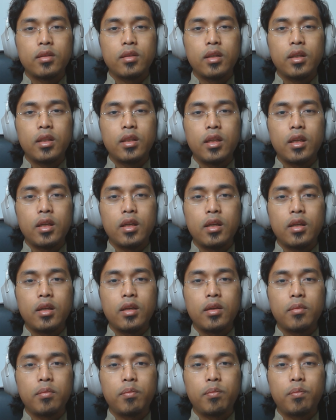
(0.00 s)

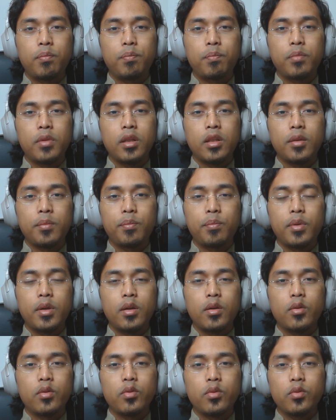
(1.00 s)
kita tetap
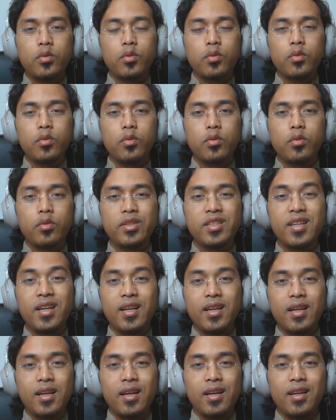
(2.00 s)
perlu
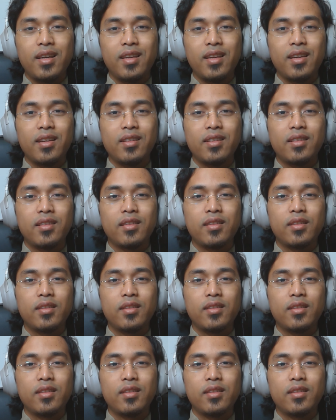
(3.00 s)
jaga ya,